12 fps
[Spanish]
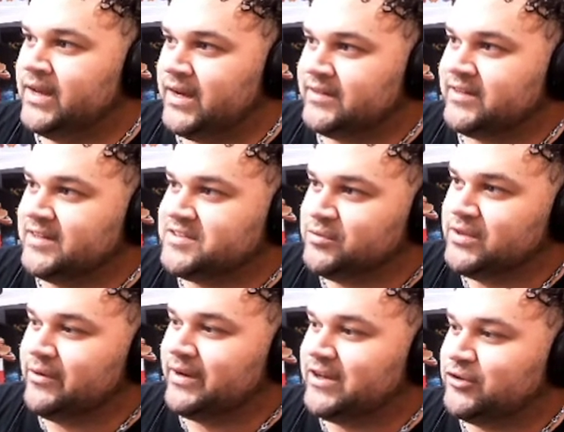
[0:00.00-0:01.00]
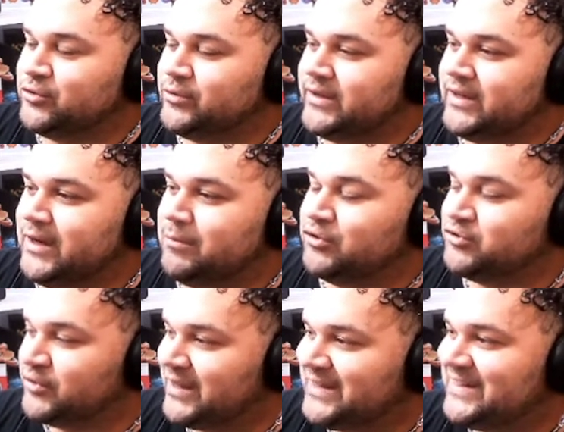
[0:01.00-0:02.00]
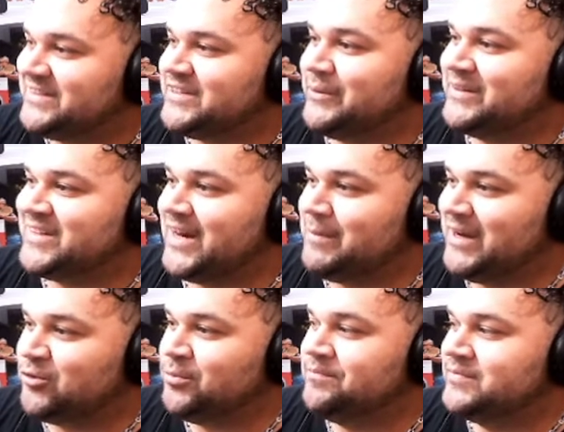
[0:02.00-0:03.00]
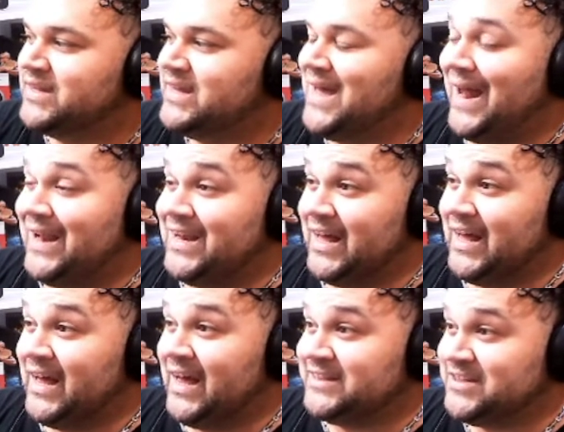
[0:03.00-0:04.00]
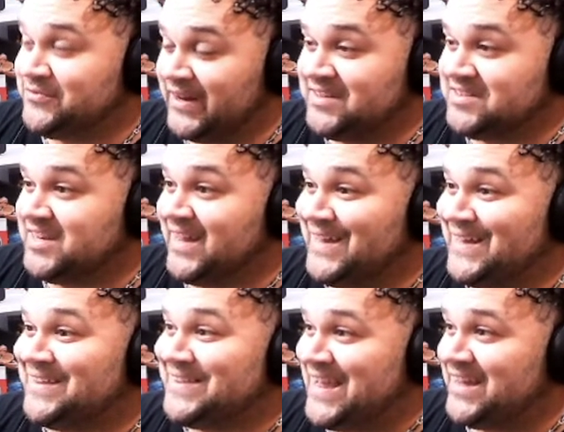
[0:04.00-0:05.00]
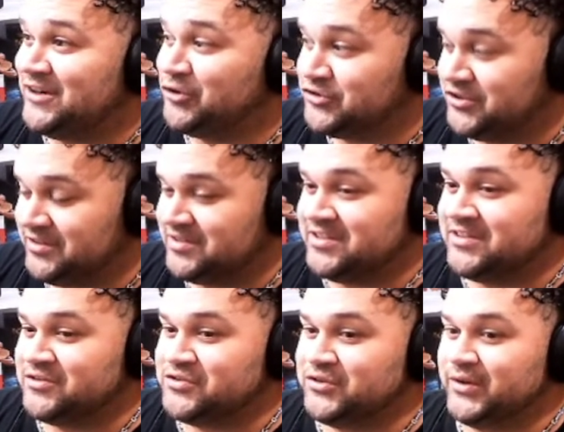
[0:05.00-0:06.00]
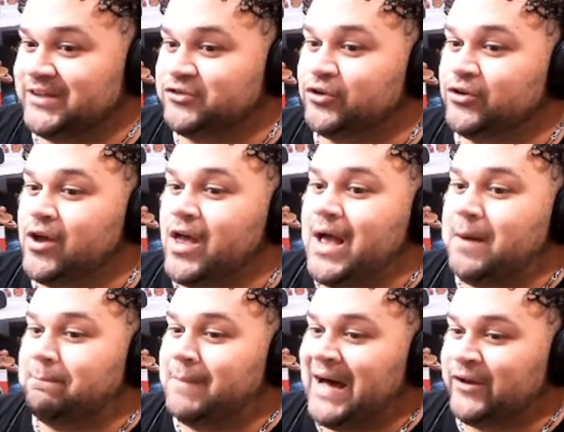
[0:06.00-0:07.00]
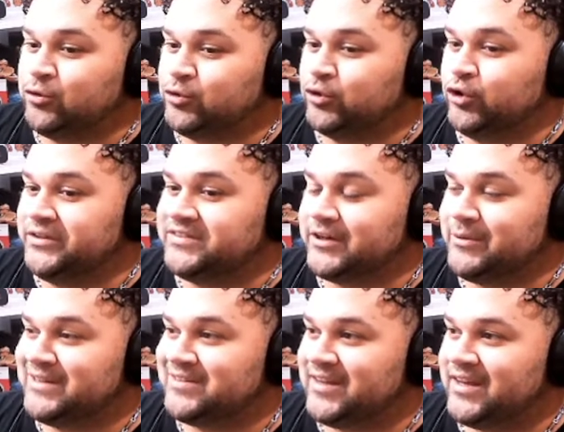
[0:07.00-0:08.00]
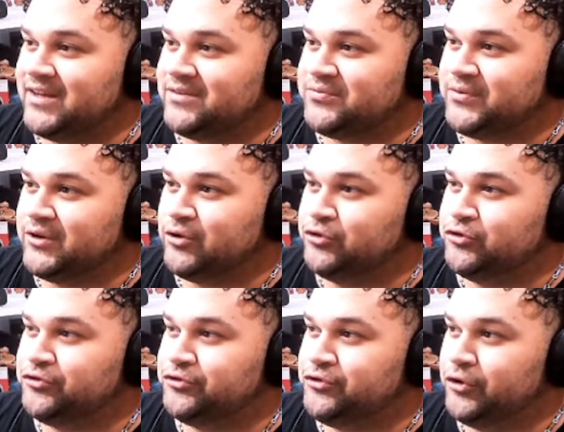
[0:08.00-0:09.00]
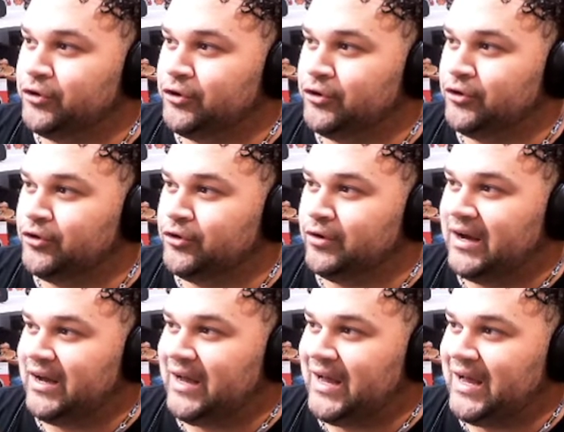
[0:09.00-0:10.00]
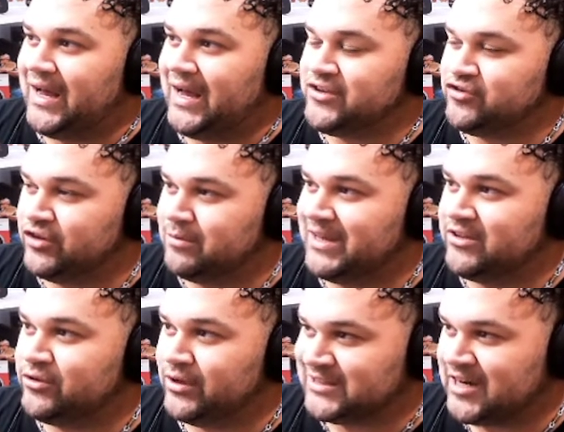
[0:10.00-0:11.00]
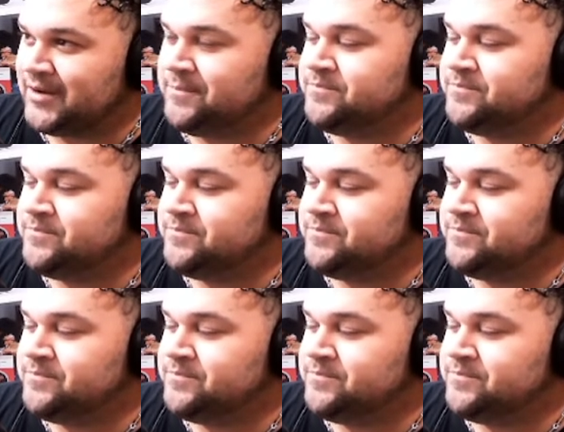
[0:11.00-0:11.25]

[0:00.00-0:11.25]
Esta es la segunda vez que yo tuve la oportunidad de entrevistar a Manu. La diferencia era día y noche, si te soy honesto. Manu lo entrevisté, fueron dos años y medio atrás.